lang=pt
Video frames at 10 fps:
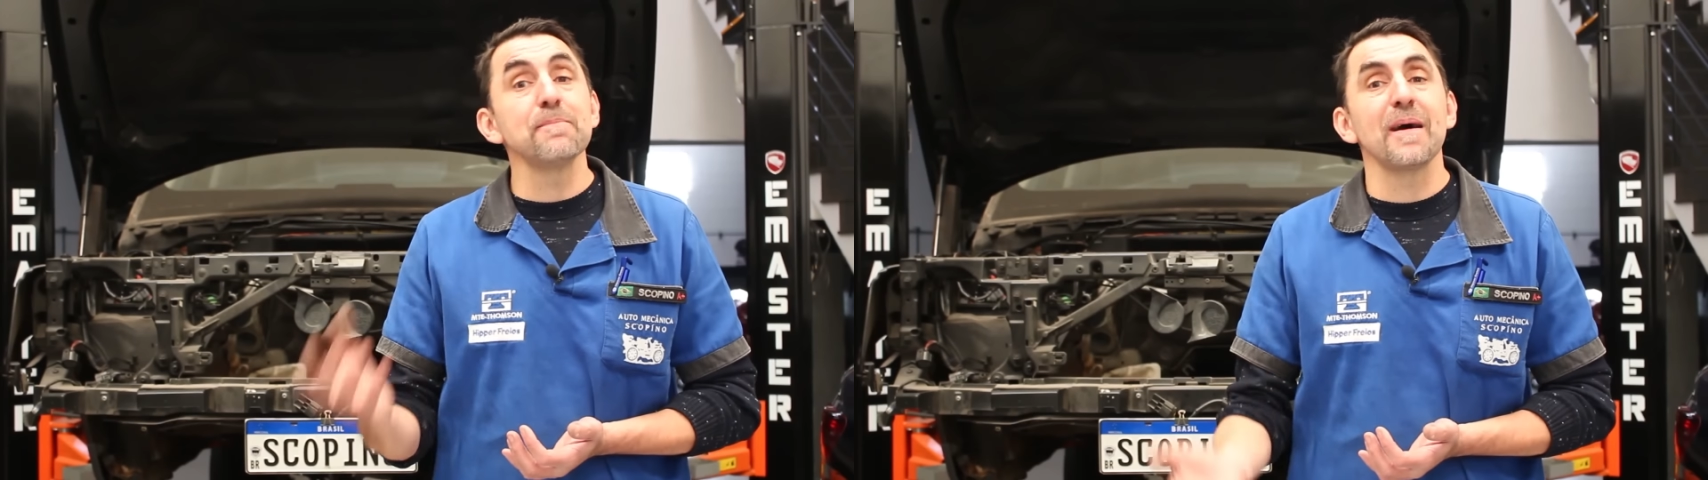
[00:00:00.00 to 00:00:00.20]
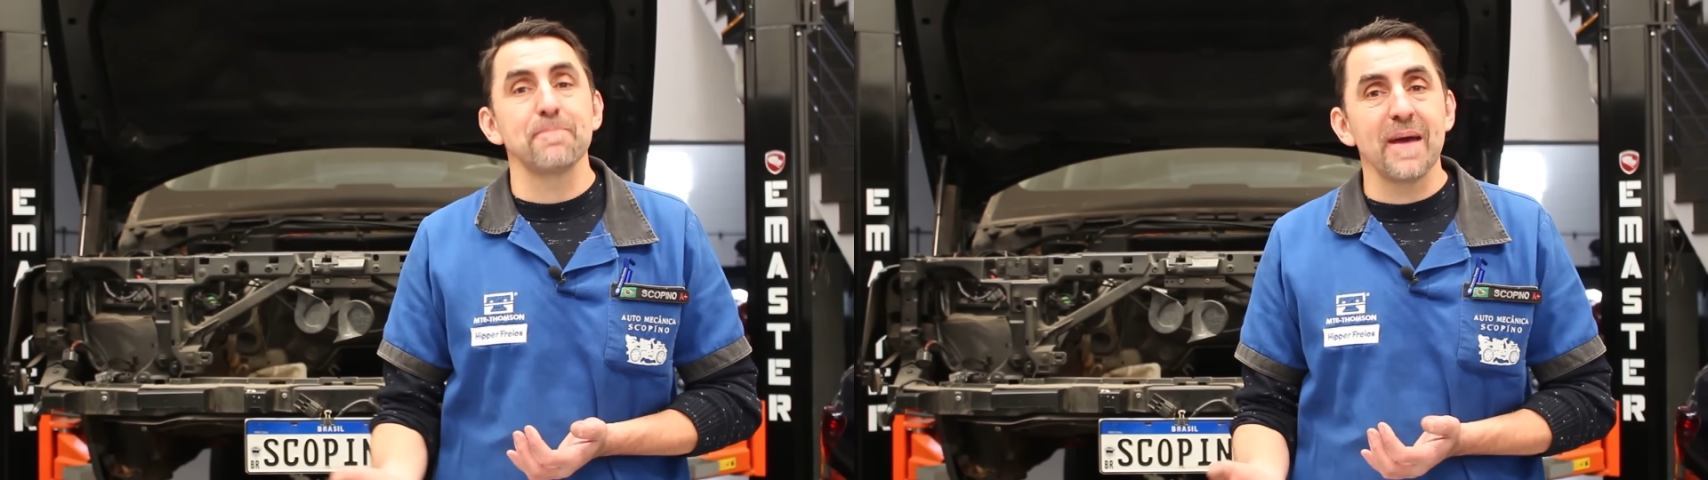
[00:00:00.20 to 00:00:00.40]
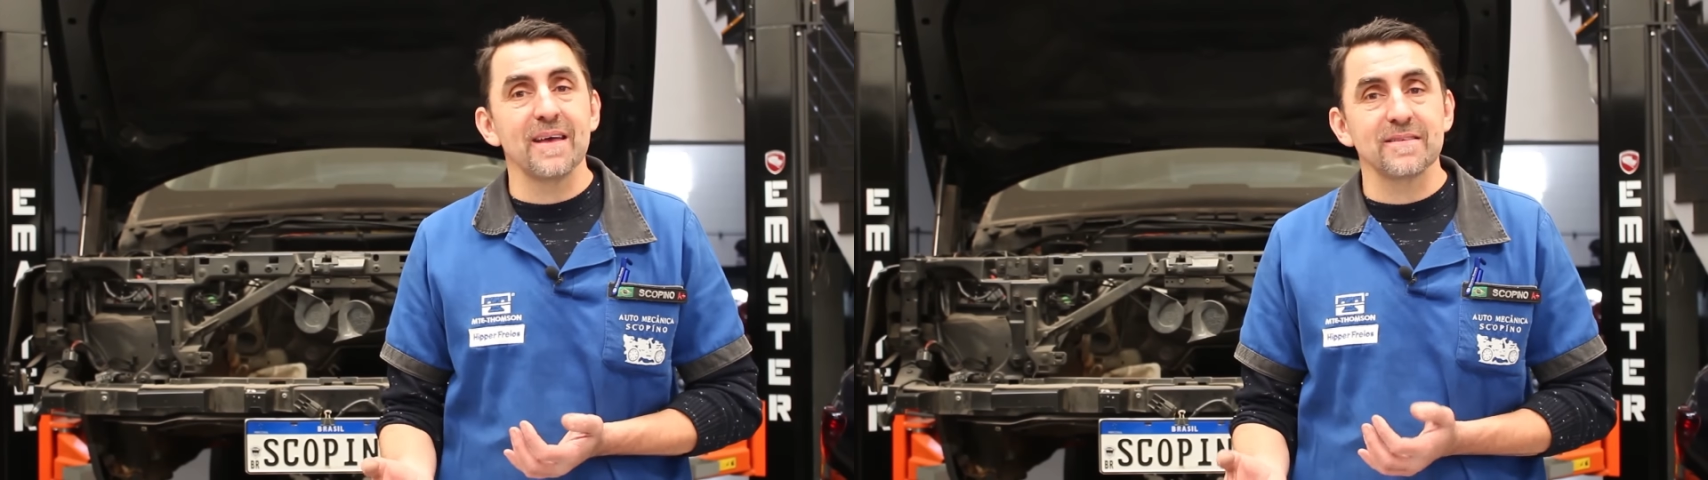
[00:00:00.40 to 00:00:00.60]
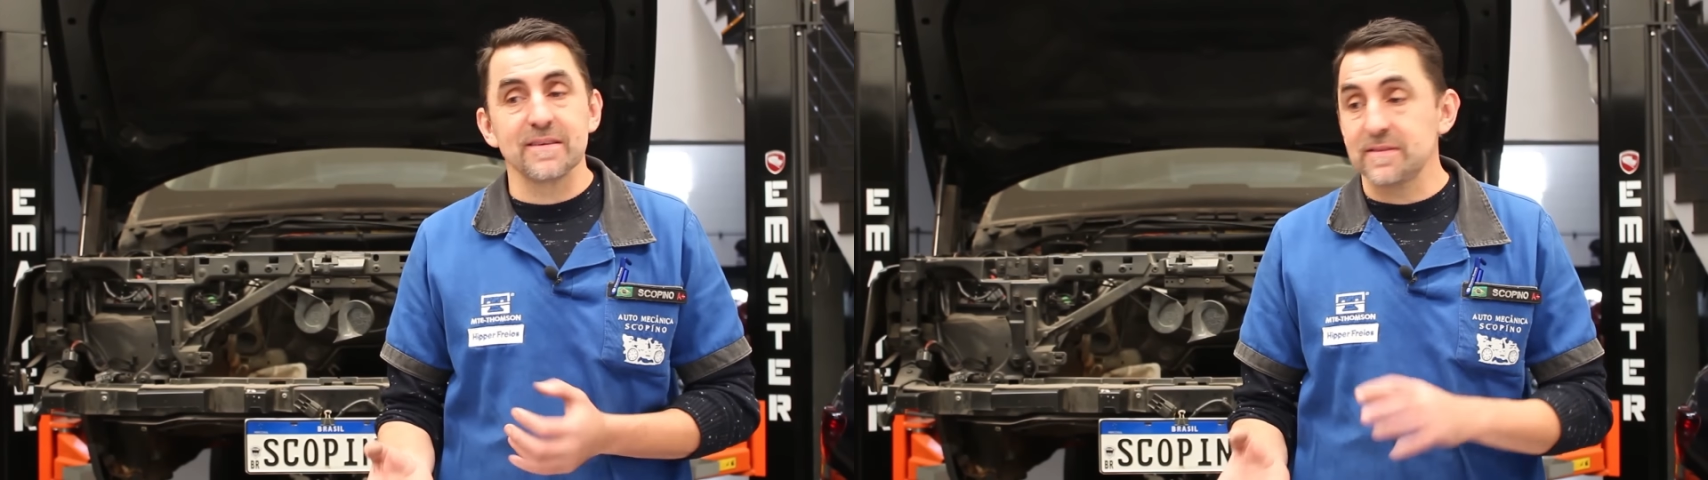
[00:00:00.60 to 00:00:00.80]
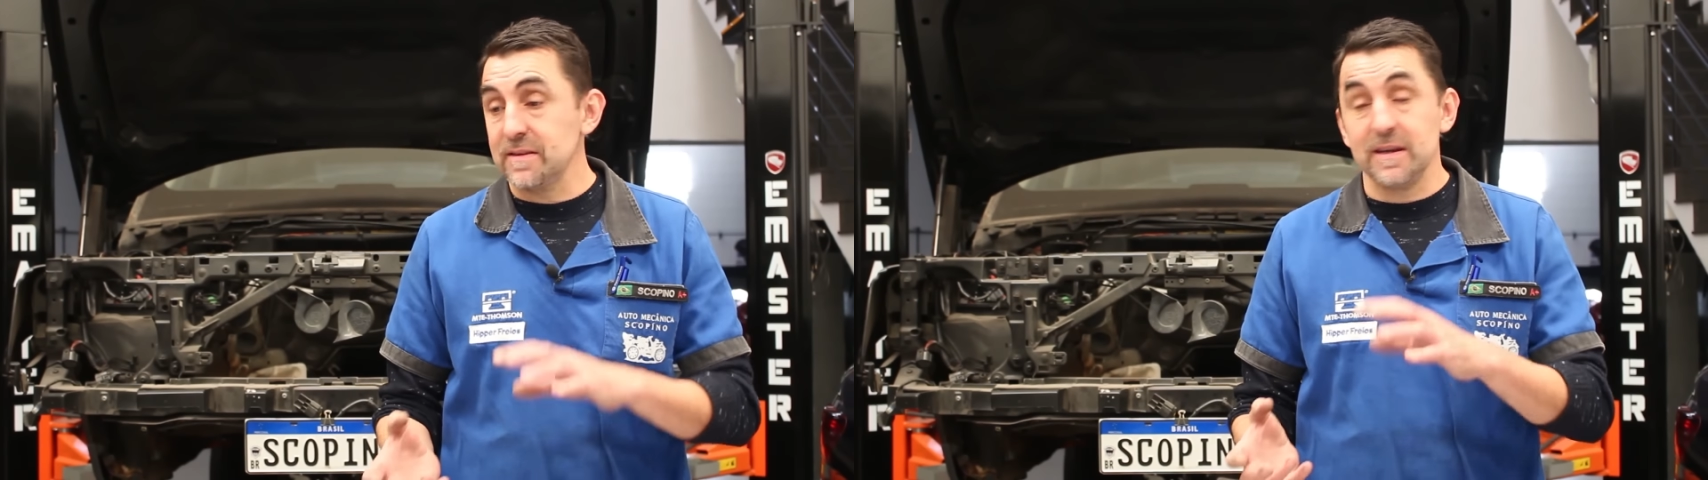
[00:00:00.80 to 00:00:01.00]
limpar
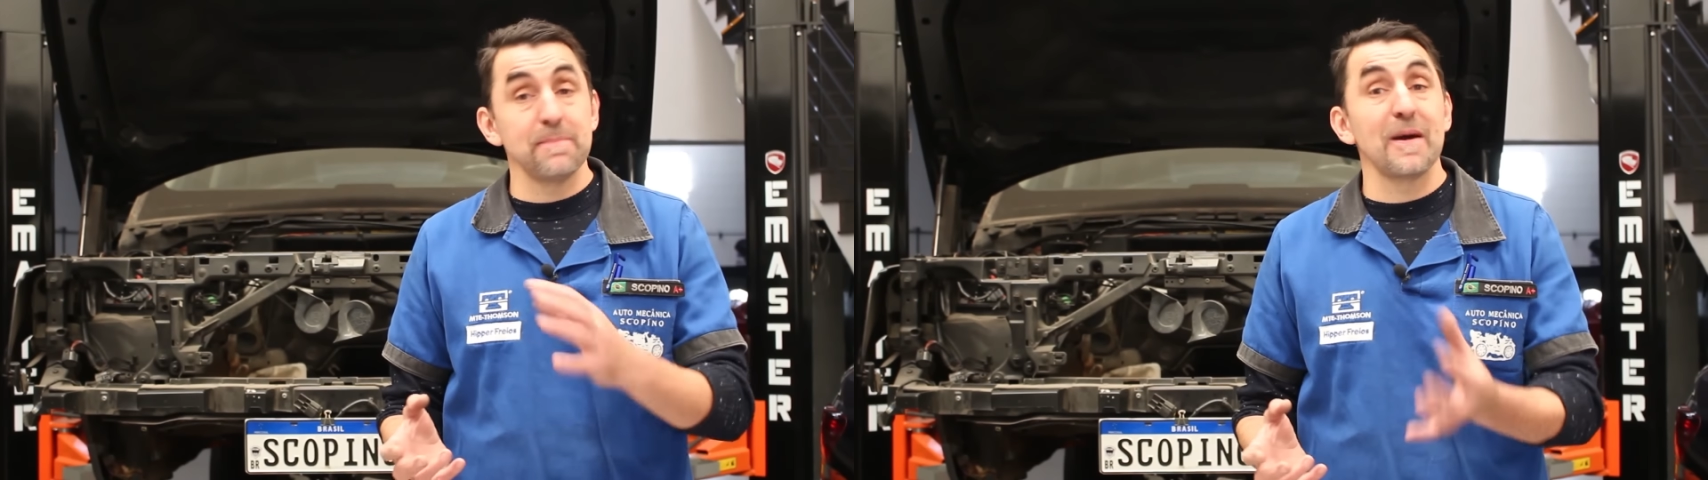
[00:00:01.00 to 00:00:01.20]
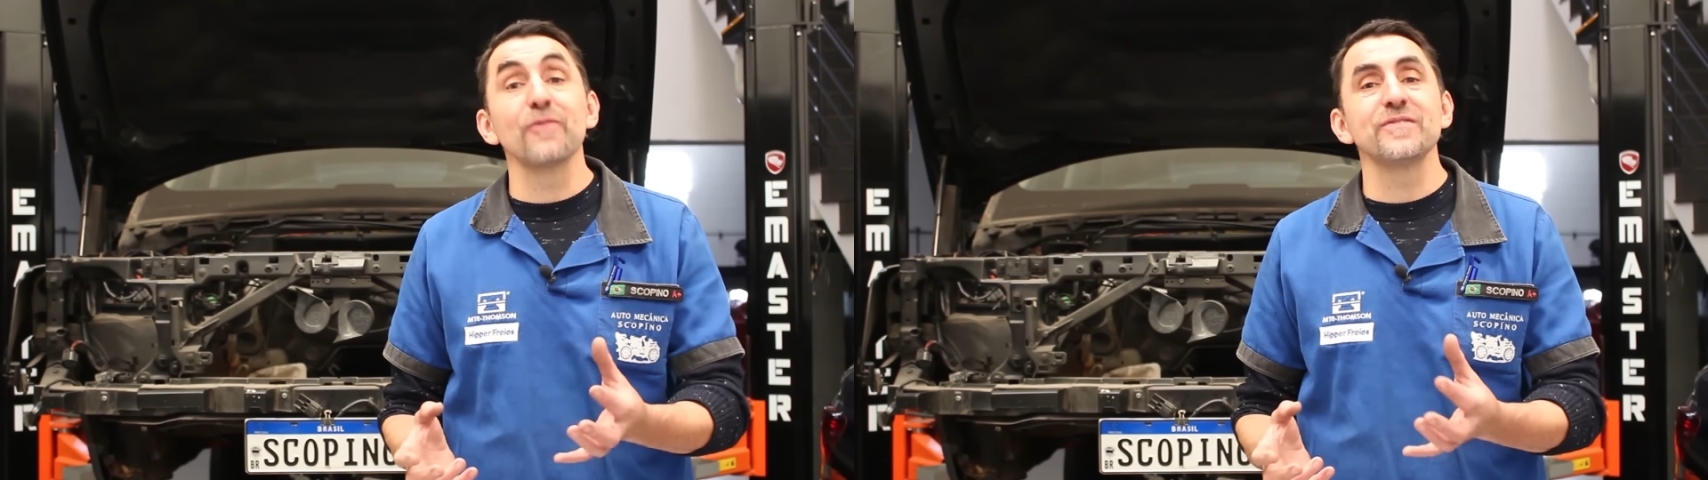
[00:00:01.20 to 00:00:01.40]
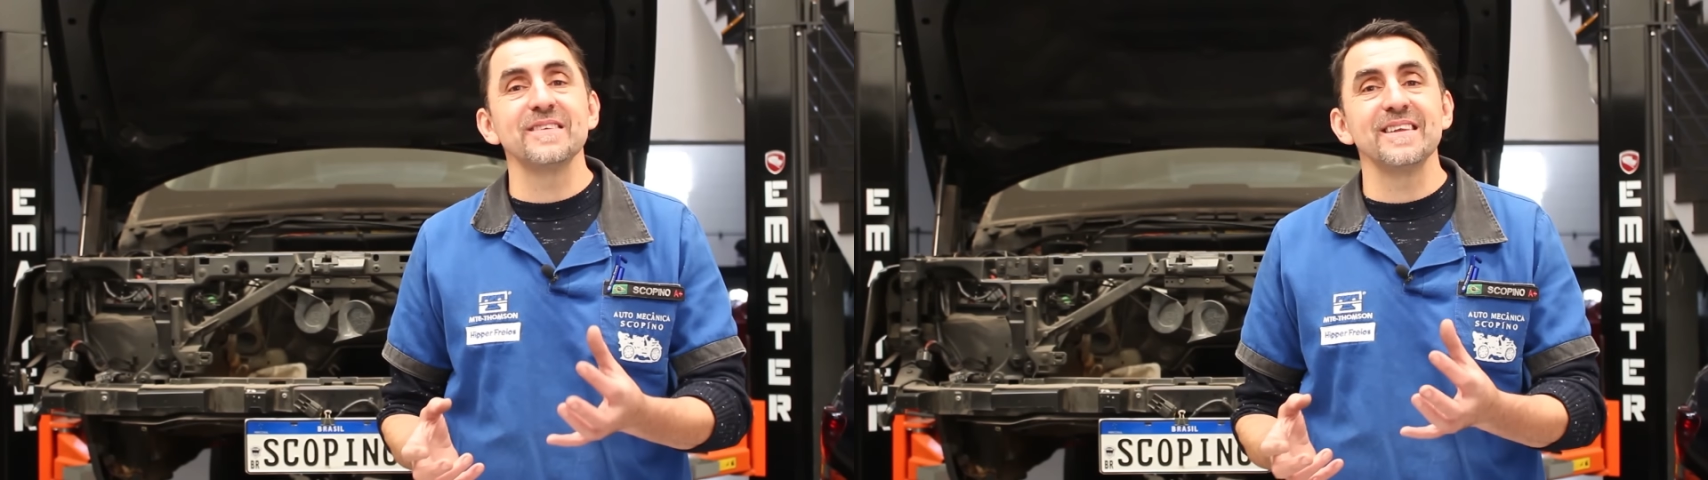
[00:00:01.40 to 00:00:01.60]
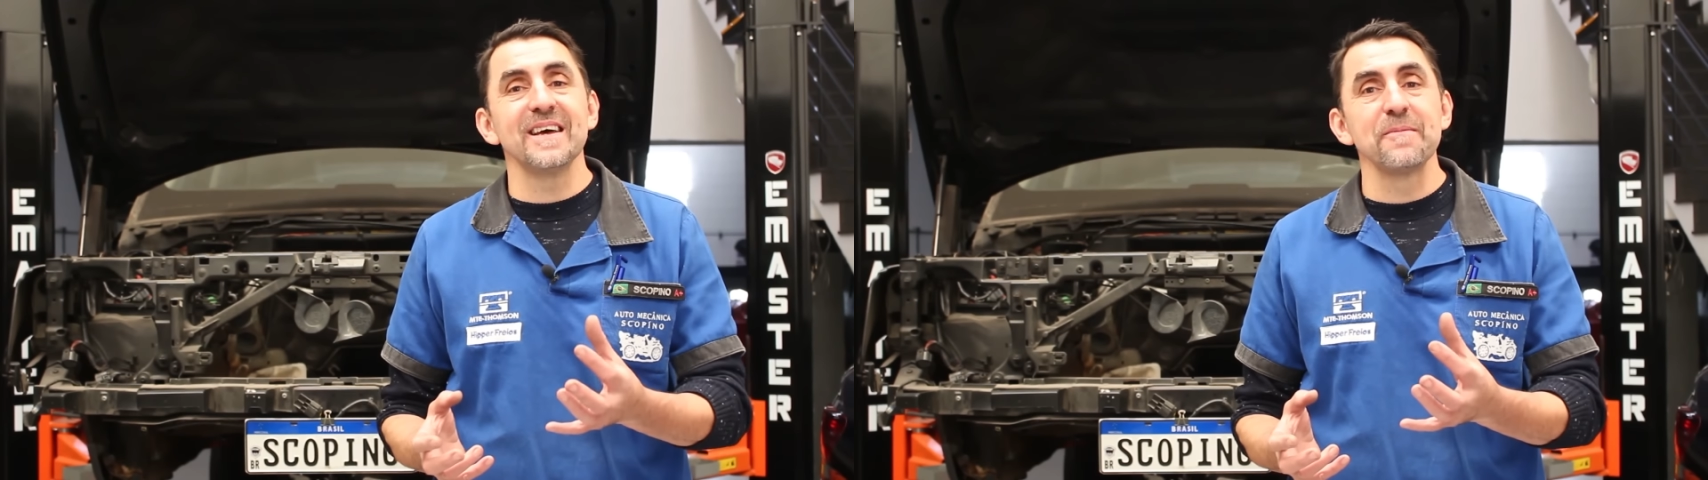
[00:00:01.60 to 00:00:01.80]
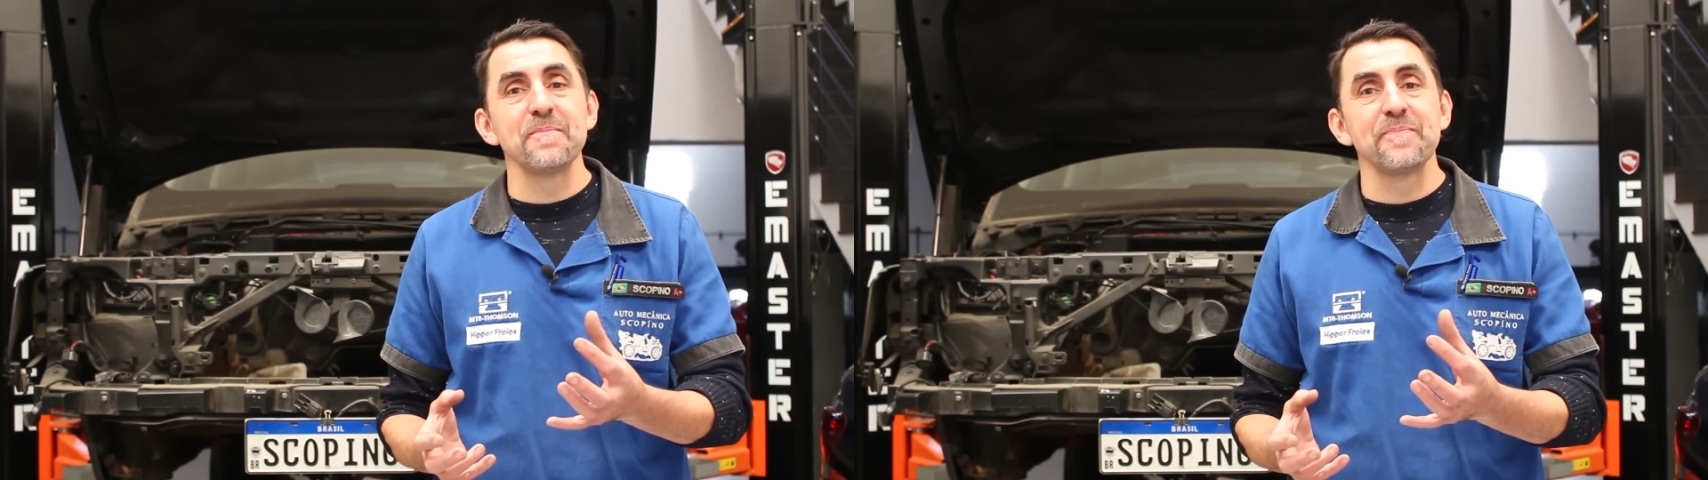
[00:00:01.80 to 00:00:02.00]
peças, limpar a
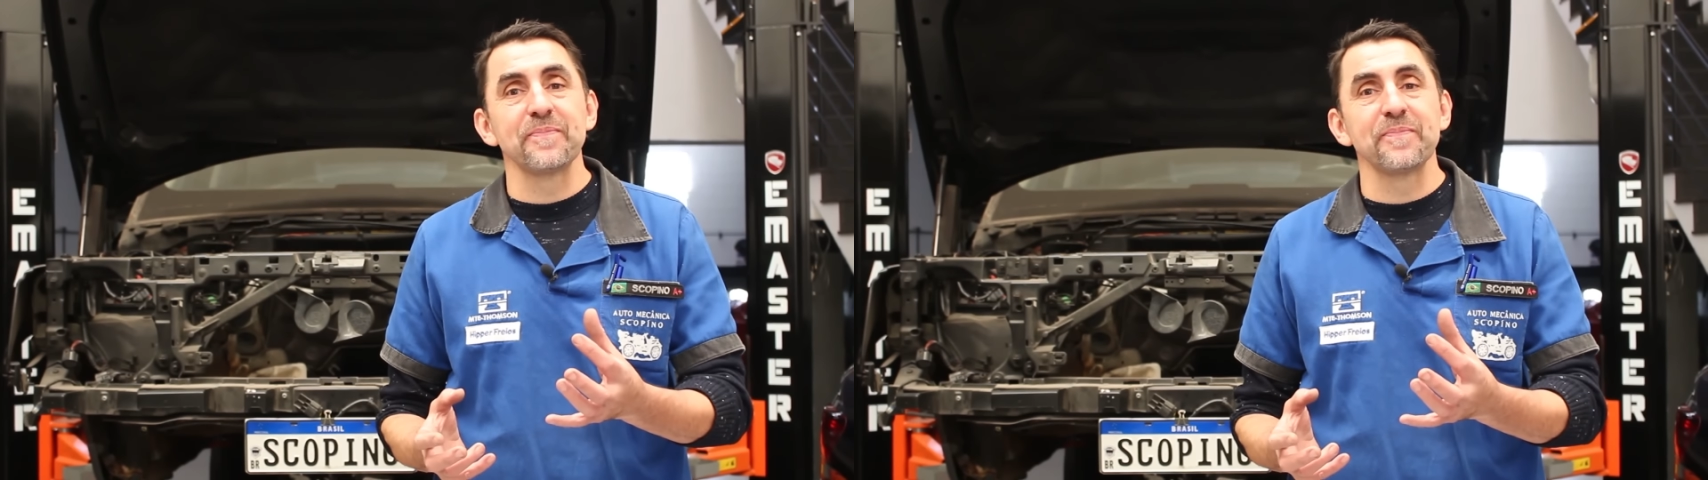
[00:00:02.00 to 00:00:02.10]
oficina.